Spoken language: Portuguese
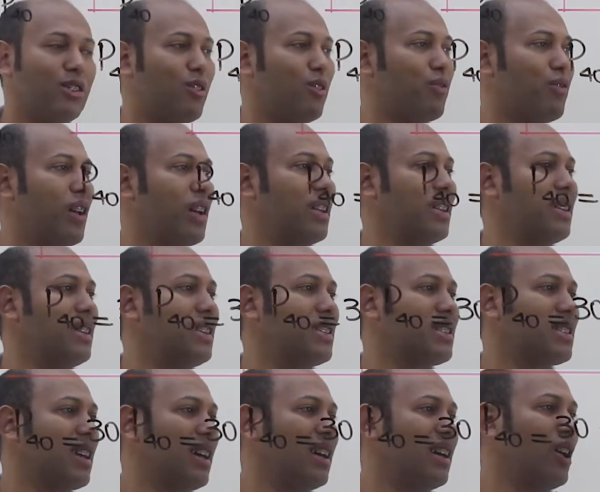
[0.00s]

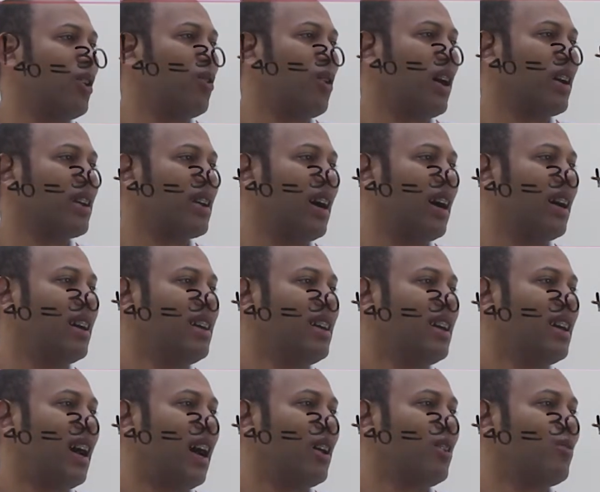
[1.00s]
diferença é o
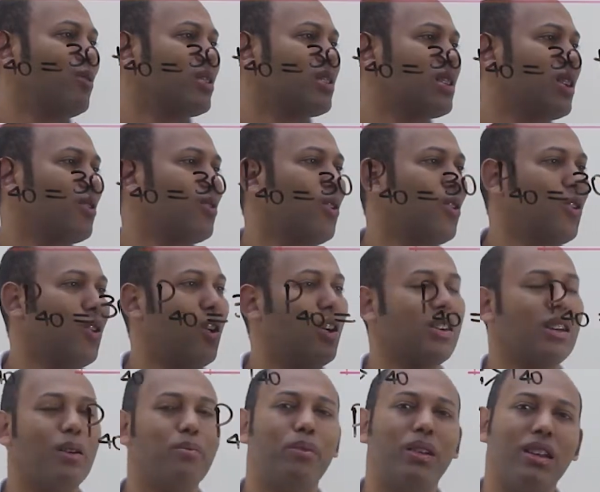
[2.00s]
H. Aí você
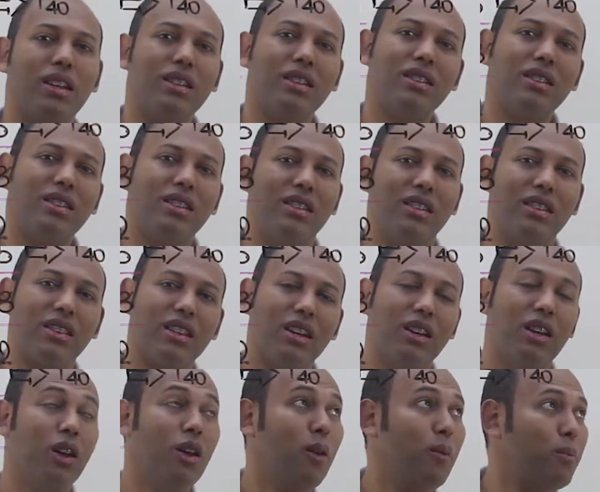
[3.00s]
coloca bem aqui 30.
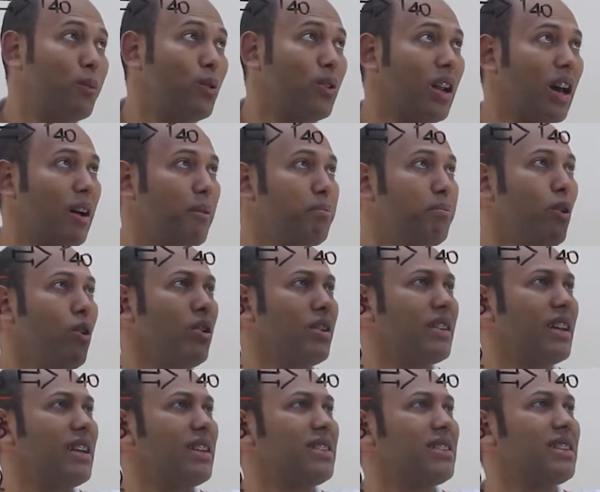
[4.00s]
Murá, por
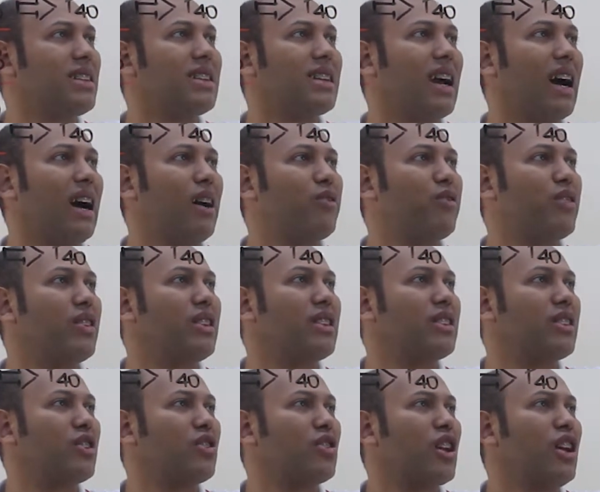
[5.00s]
que esse K
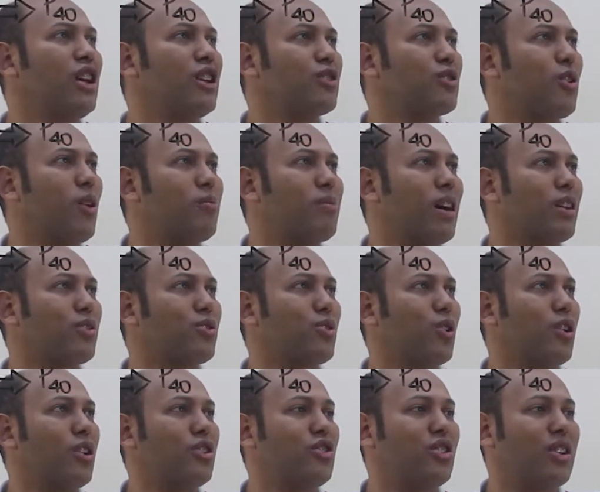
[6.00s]
vezes
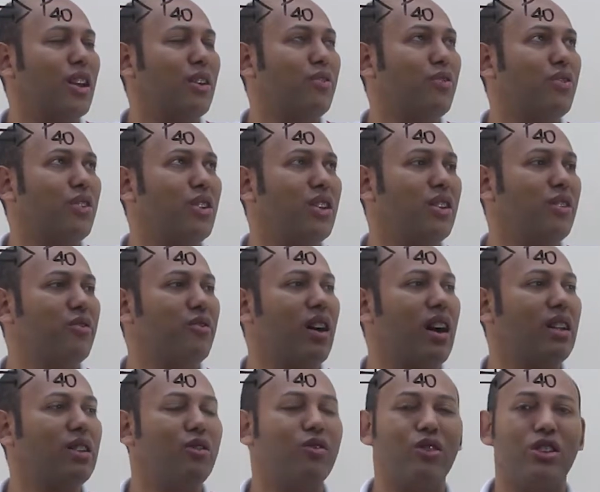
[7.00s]
somatório de FI
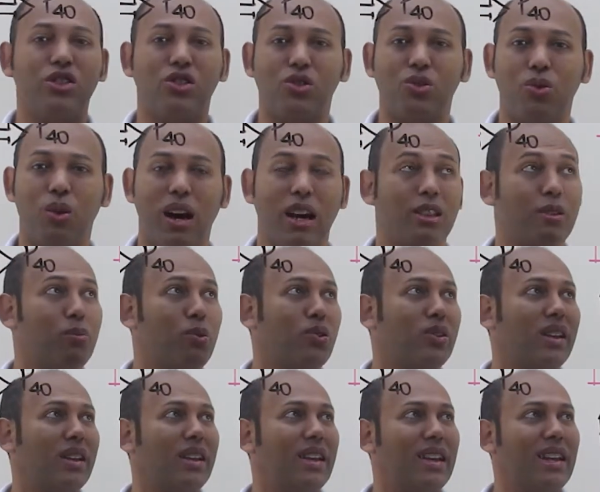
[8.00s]
vale 24?
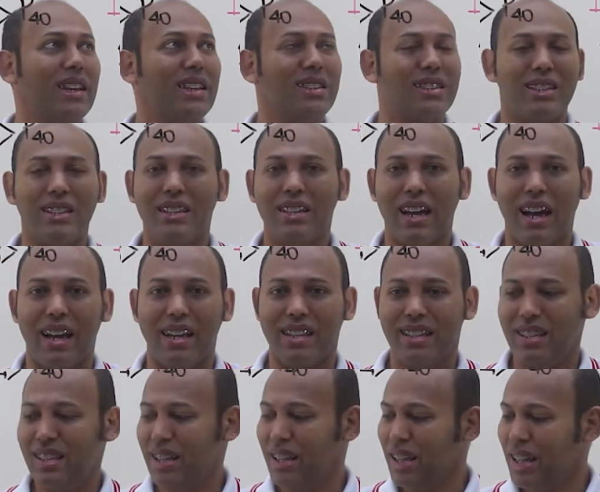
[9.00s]
Porque esse K
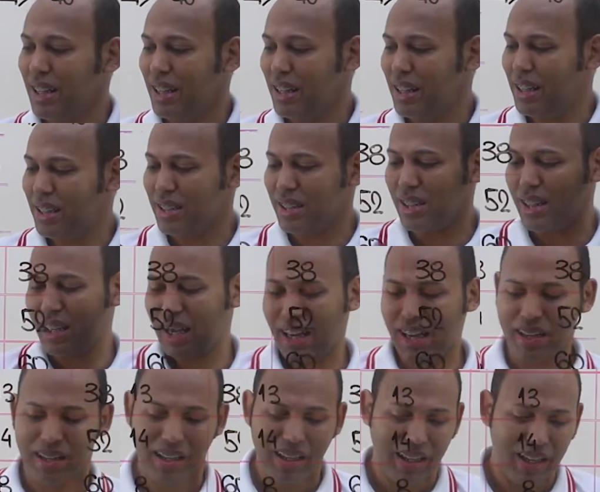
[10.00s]
aqui, esse
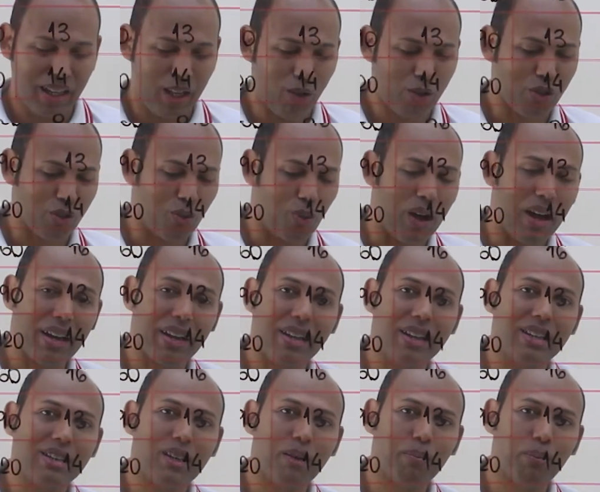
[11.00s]
K é os
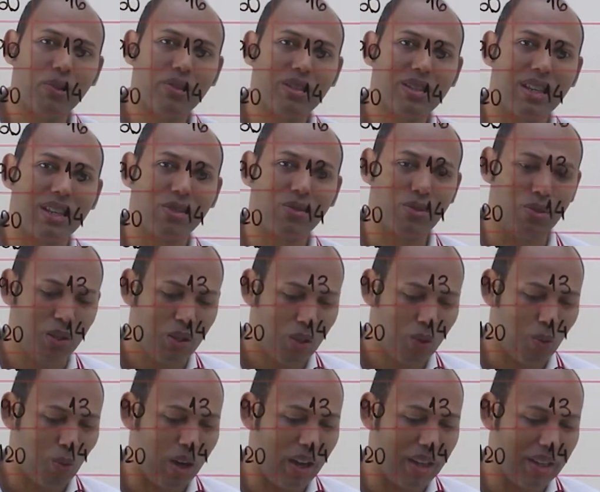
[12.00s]
40%.
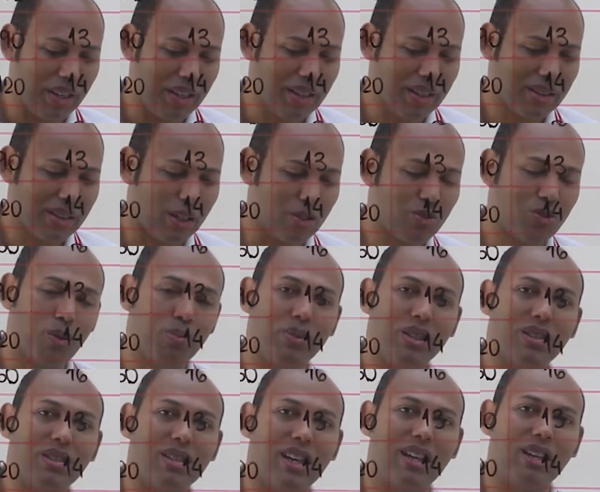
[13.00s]
40 sobre
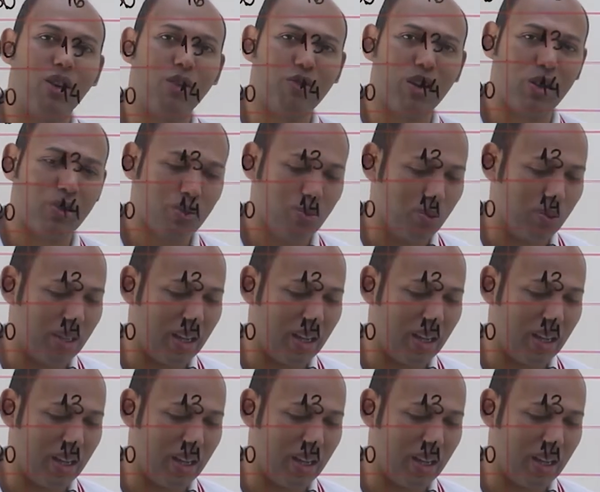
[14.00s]
100 é o valor do